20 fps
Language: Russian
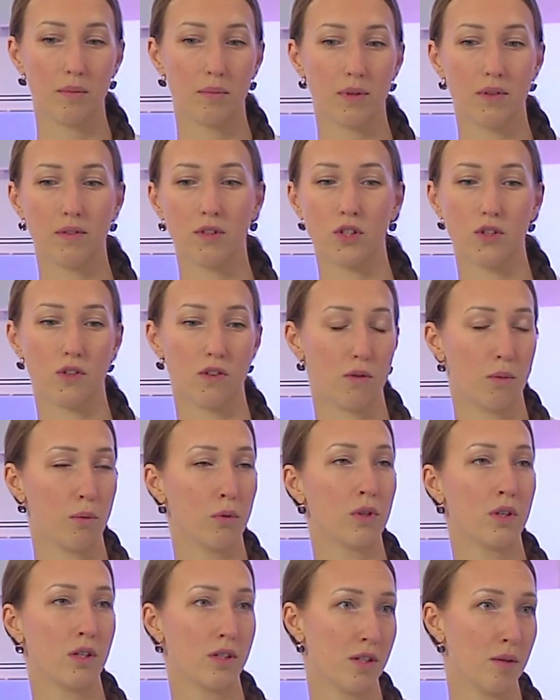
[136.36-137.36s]
мы вашего
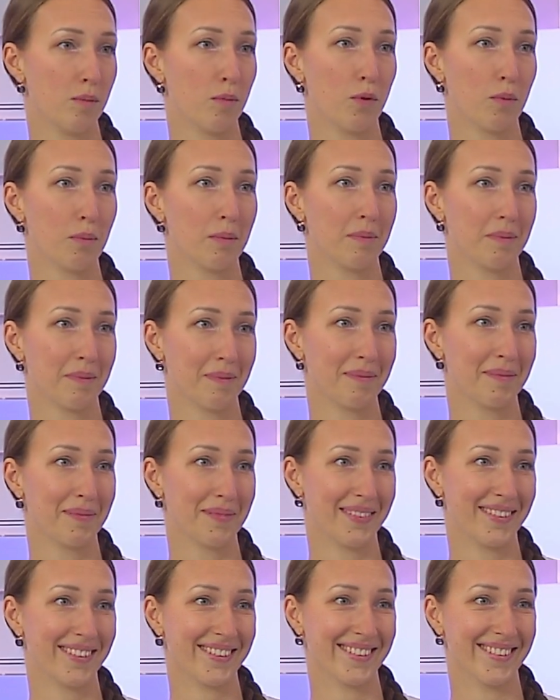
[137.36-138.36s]
ребенка займем.
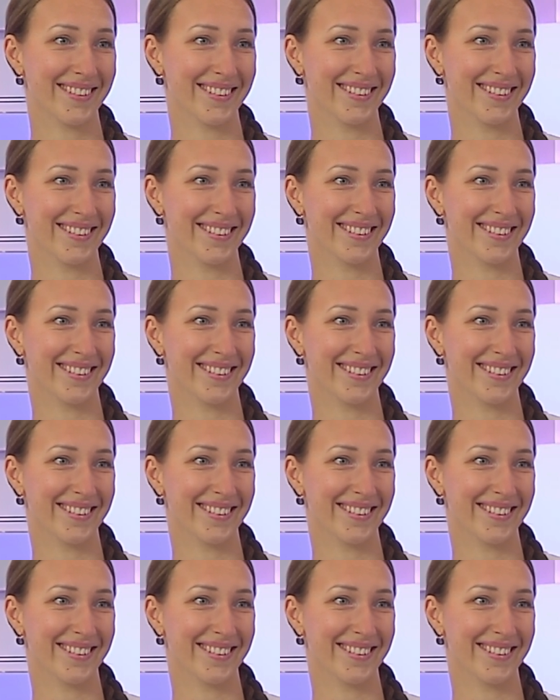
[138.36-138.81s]
В